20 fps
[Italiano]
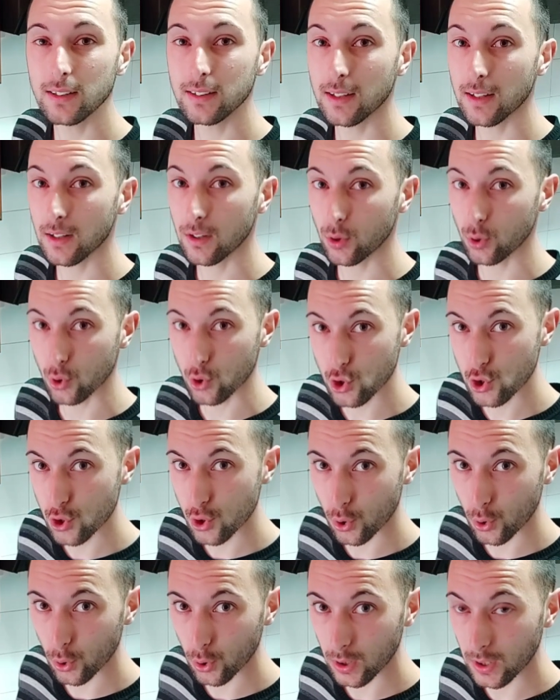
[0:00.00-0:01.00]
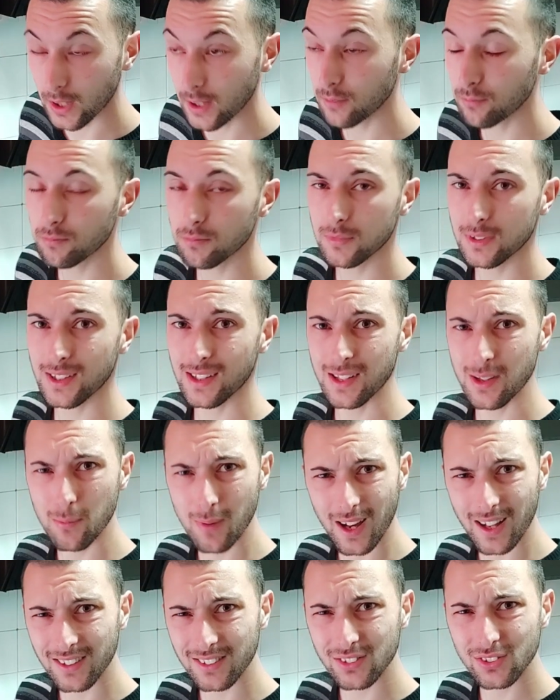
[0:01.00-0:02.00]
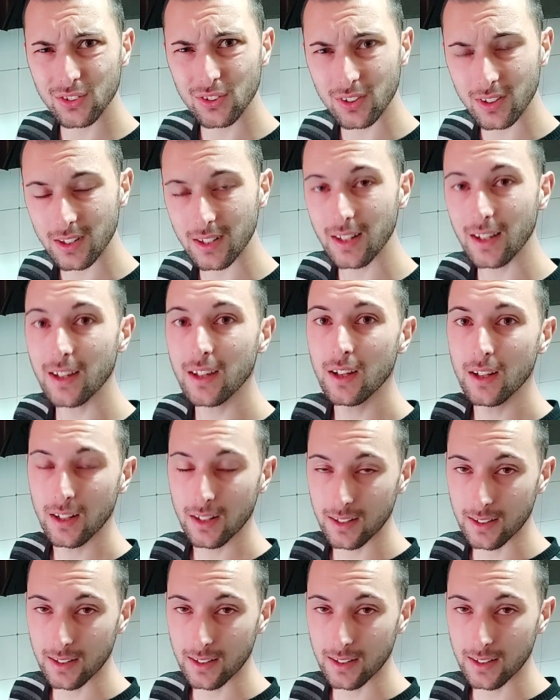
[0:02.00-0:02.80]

delle nocciole, delle mandorle,